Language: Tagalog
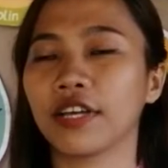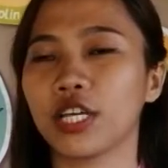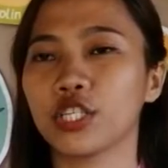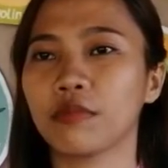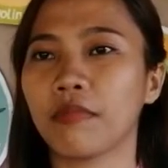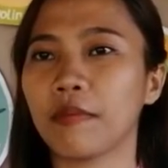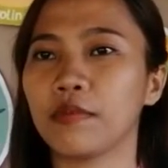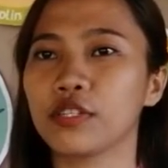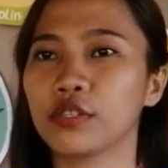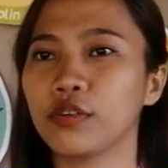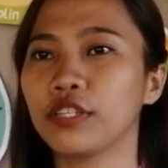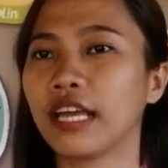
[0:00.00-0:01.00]
Vacation Bible
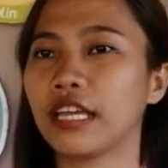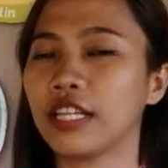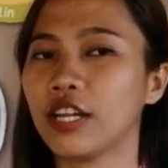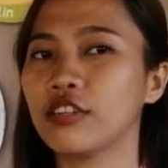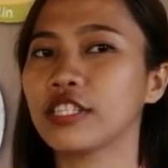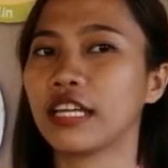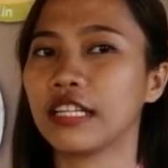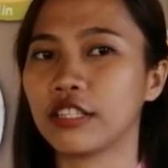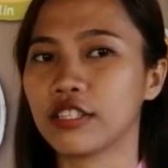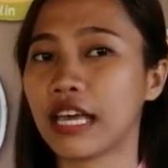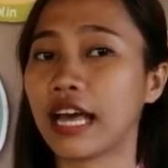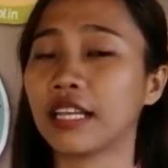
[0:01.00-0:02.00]
School na inilunsad
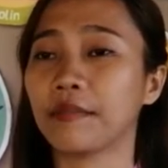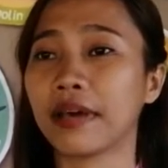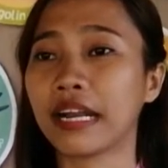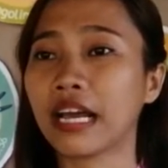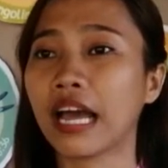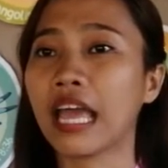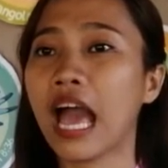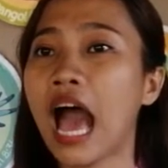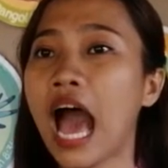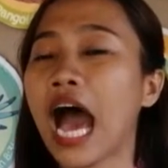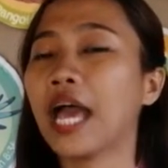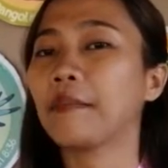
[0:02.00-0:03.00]
dito sa ating barangay
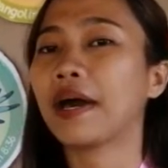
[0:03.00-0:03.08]
ay